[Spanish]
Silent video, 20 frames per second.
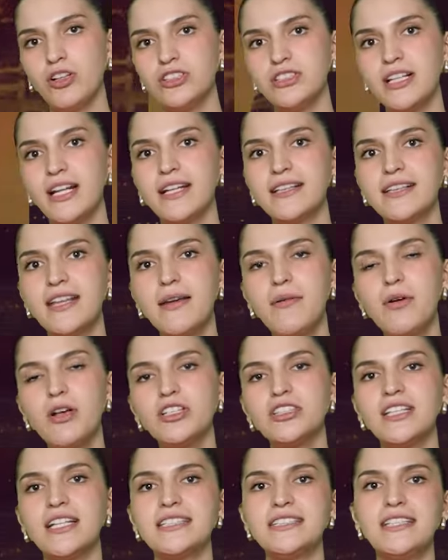los
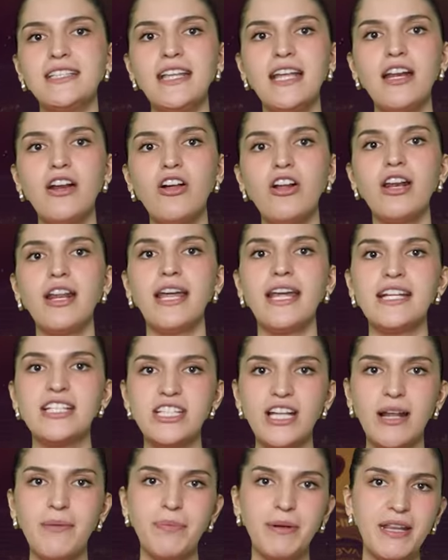directivos decidieron
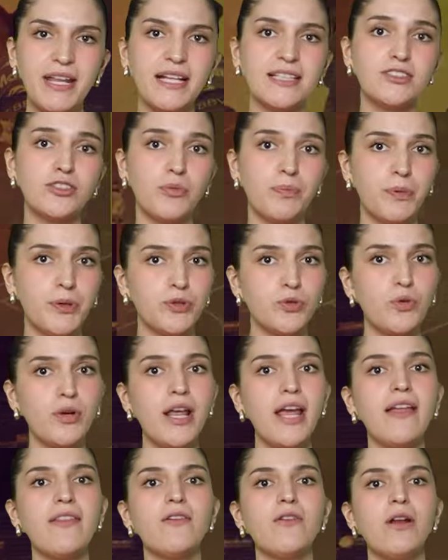echar a perder esta
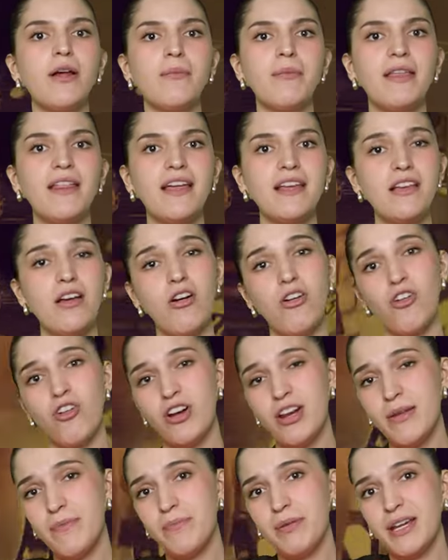oportunidad de una medalla
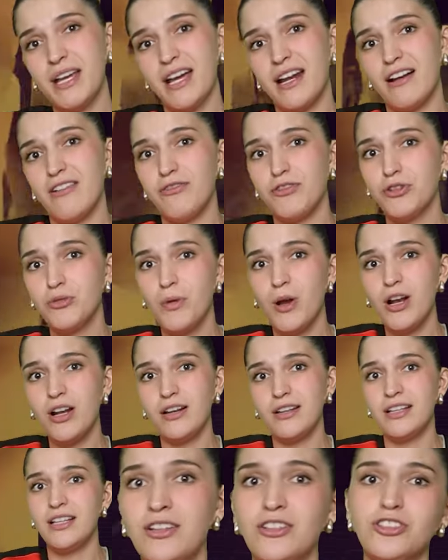olímpica en el
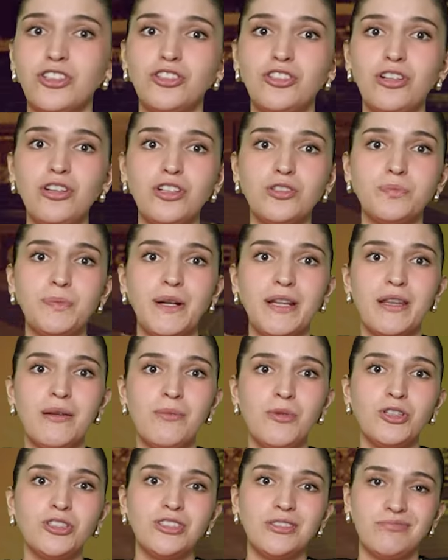fútbol y nosotros nos
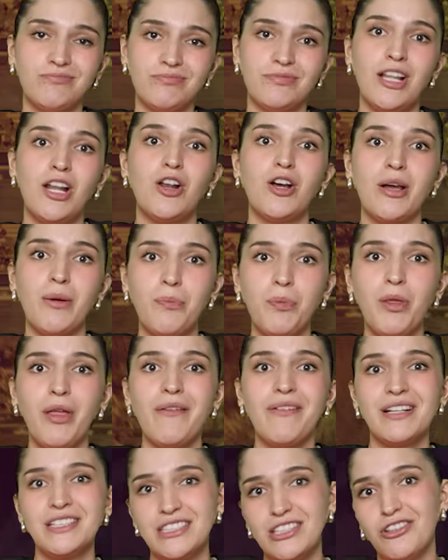perdimos de lo que pudo
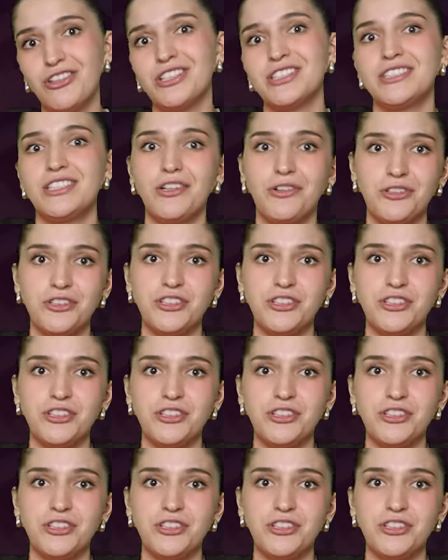haber sido este